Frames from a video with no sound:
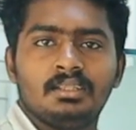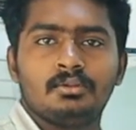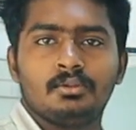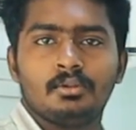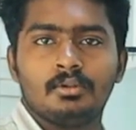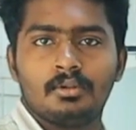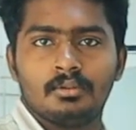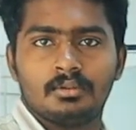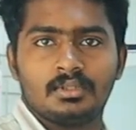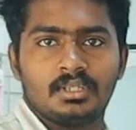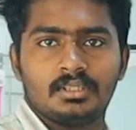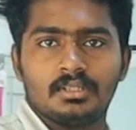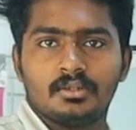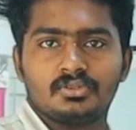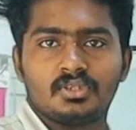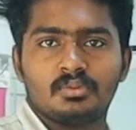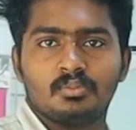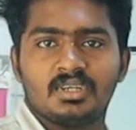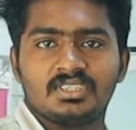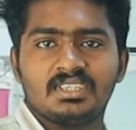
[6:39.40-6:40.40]
இது டூ டூ த்ரீ
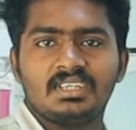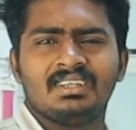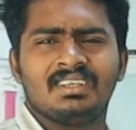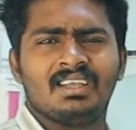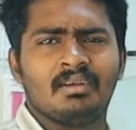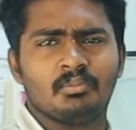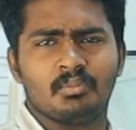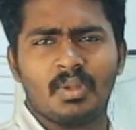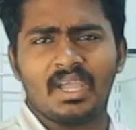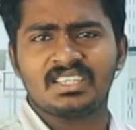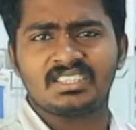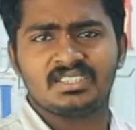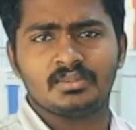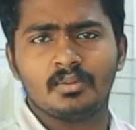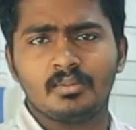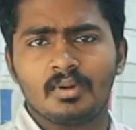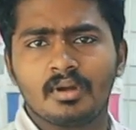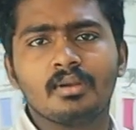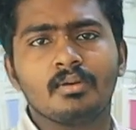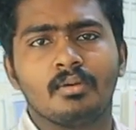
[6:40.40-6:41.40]
தௌசண்ட் பட்ஜெட்
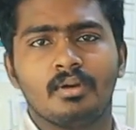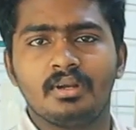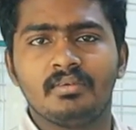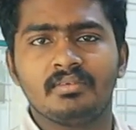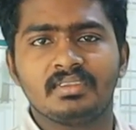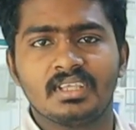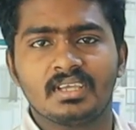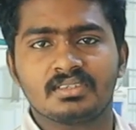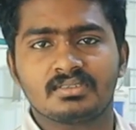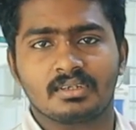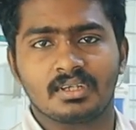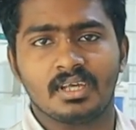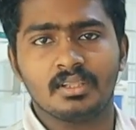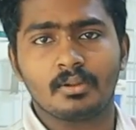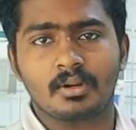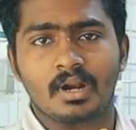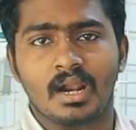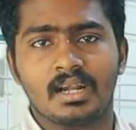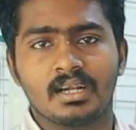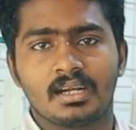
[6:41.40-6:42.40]
மேக்ஸிமம் உங்களுக்கு ஒன்றும் வித்தியாசம்
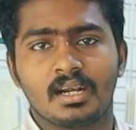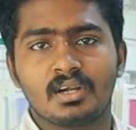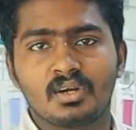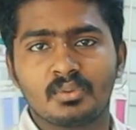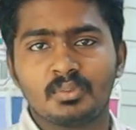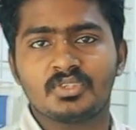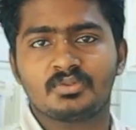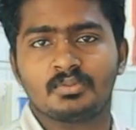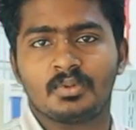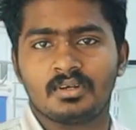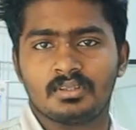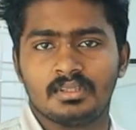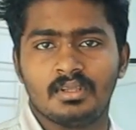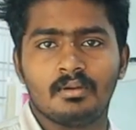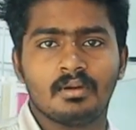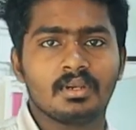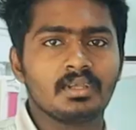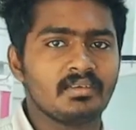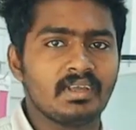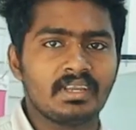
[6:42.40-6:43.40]
இருக்காது ஒரு ஹண்ட்ரட் ருபீஸ்
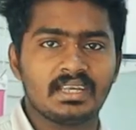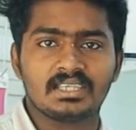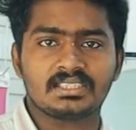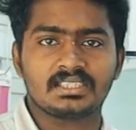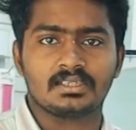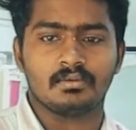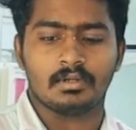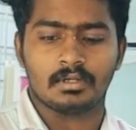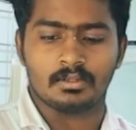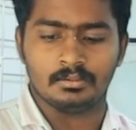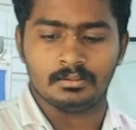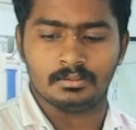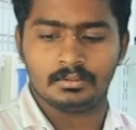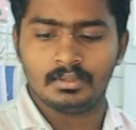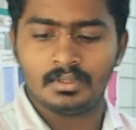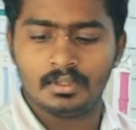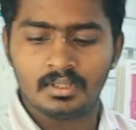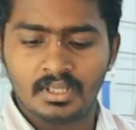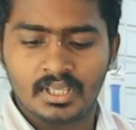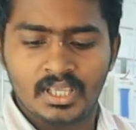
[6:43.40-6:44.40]
மட்டும்தான் உங்களுக்கு வேரியேஷன் வரும்
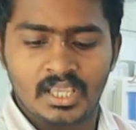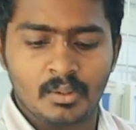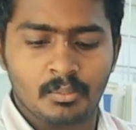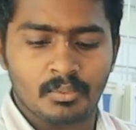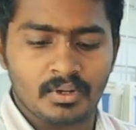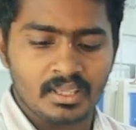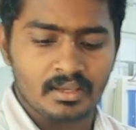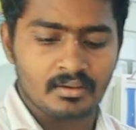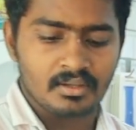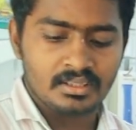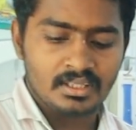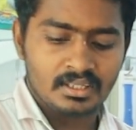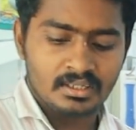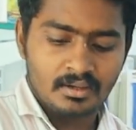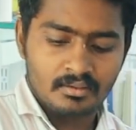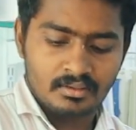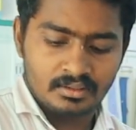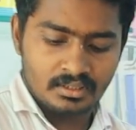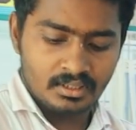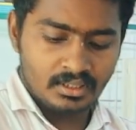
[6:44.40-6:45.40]
இப்போ நீங்கள்
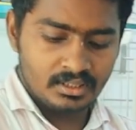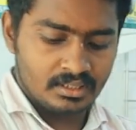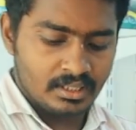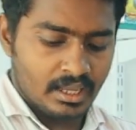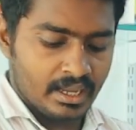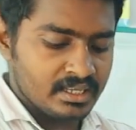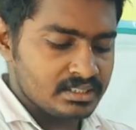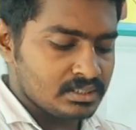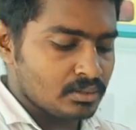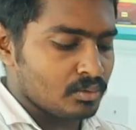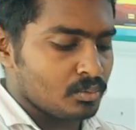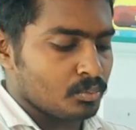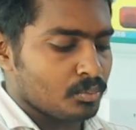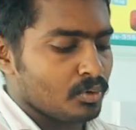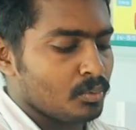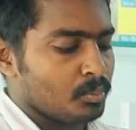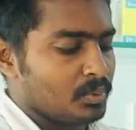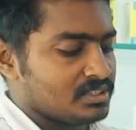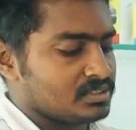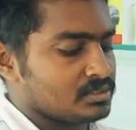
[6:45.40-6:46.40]
வந்தீங்கன்னா வந்து இது ஐ செவன்
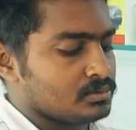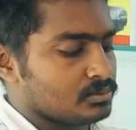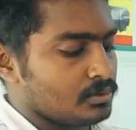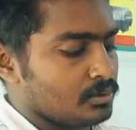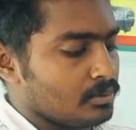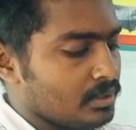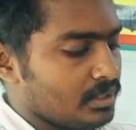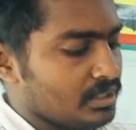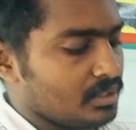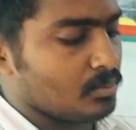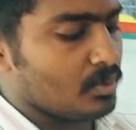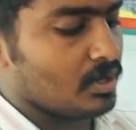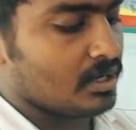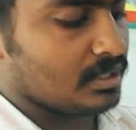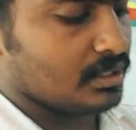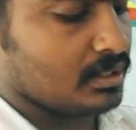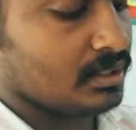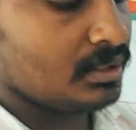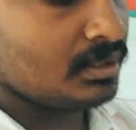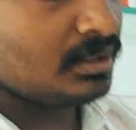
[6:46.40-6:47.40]
ப்ரோ ப்ளஸ்ன்னு சொல்லுவாங்க இந்த
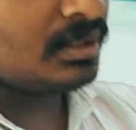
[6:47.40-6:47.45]
மாடலு